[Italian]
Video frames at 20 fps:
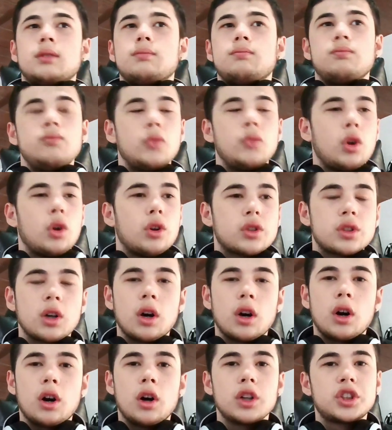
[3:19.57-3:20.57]
Non lo
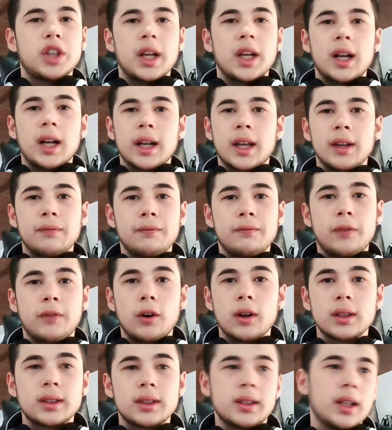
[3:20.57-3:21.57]
so, c'era che
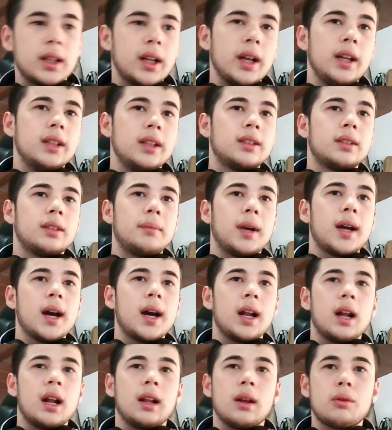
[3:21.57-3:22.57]
Fortnite
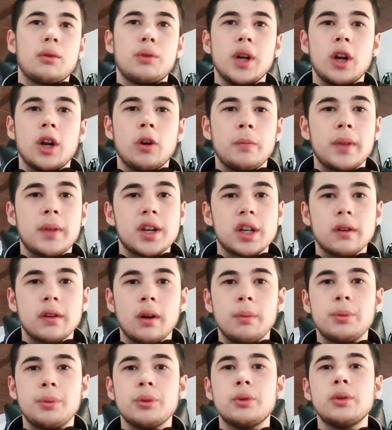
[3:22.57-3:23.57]
magari ad alcuni non
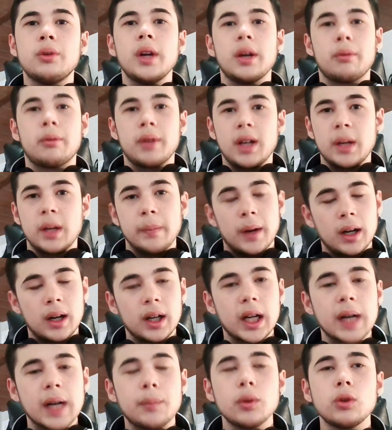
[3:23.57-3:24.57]
piaceva più e quindi
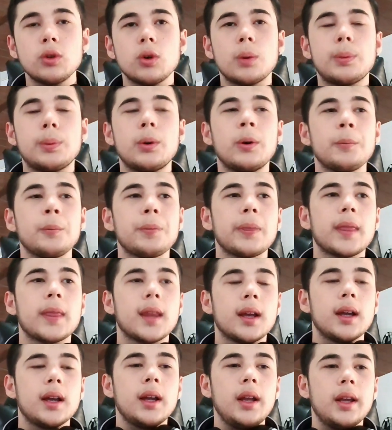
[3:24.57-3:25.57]
parleremo dopo.
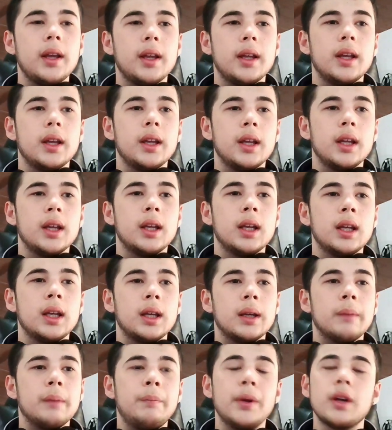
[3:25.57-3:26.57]

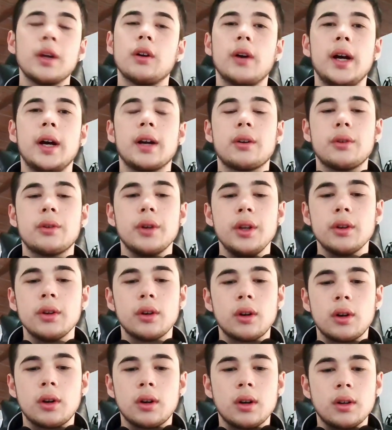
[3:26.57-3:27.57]
E, però ecco,
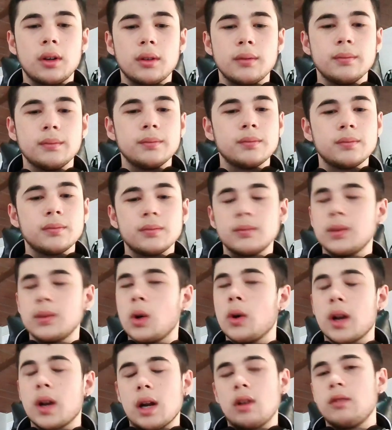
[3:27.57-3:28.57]
io
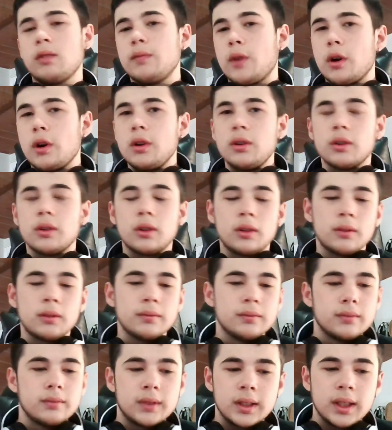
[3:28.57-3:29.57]
ora non voglio
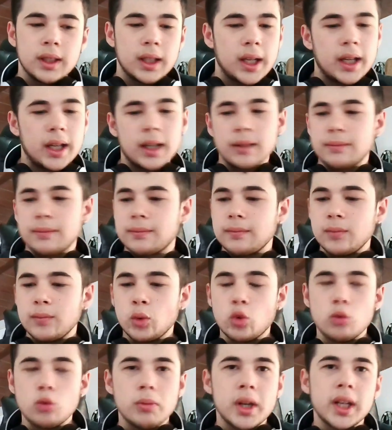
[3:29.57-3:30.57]
dire
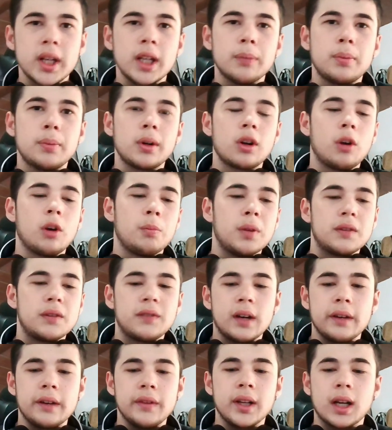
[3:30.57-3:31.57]
numeri, però per
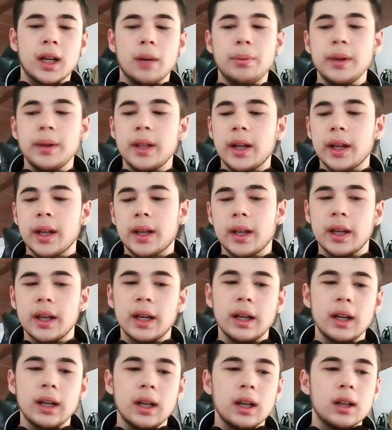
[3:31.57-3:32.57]
farvi capire
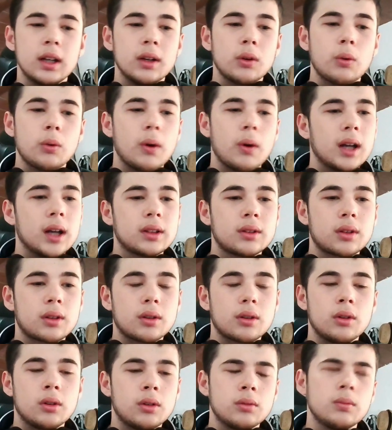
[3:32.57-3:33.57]
che
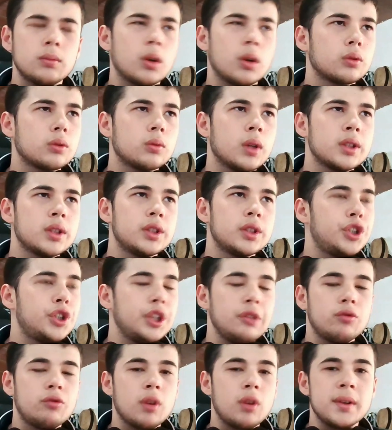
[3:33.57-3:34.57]
4, no, quasi
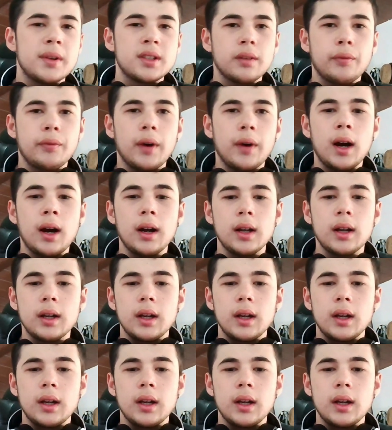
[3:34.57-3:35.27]
5 mesi fa